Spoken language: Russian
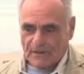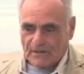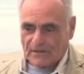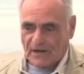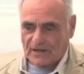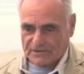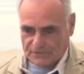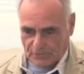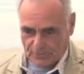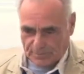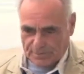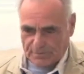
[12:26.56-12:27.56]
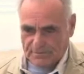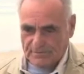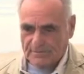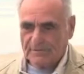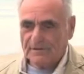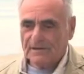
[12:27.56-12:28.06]
раструб,
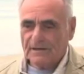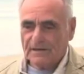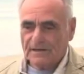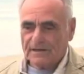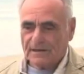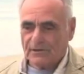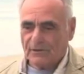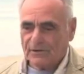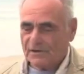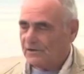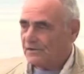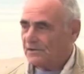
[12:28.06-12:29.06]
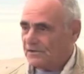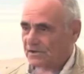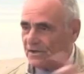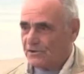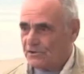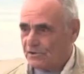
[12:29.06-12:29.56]
такой
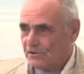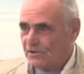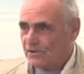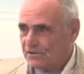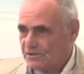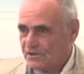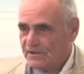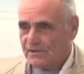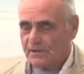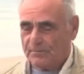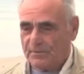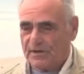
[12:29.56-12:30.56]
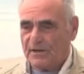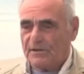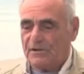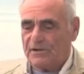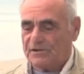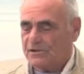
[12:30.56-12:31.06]
сетчатые стенки.
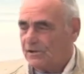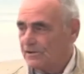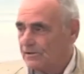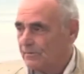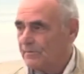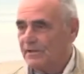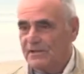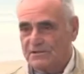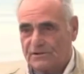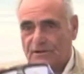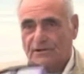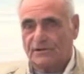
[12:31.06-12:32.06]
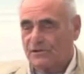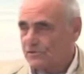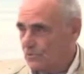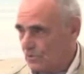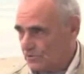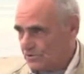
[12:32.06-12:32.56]
Передняя стенка была сделана
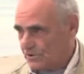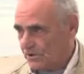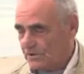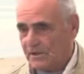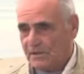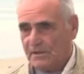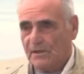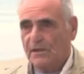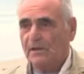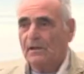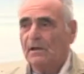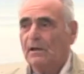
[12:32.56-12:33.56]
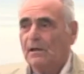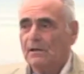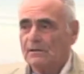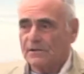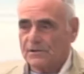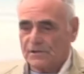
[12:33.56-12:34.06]
из оргстекла.
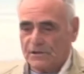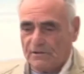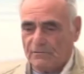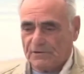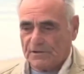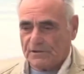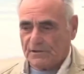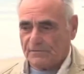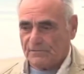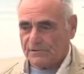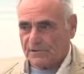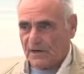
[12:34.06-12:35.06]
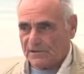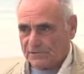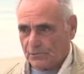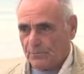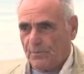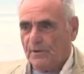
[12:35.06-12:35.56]
Значит, и вот этот вот
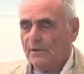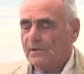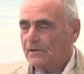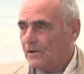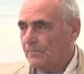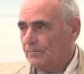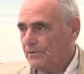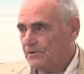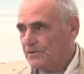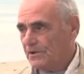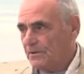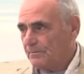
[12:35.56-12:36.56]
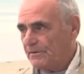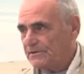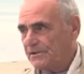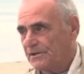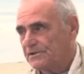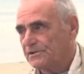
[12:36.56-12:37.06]
раструб крепился
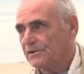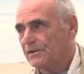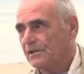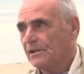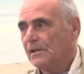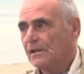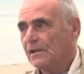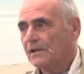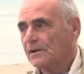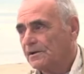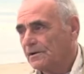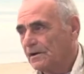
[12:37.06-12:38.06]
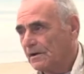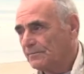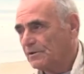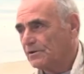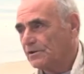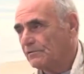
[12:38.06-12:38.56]
непосредственно к
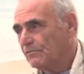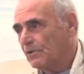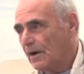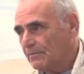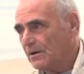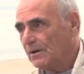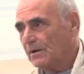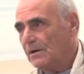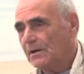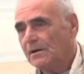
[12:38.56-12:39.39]
объективу камеры,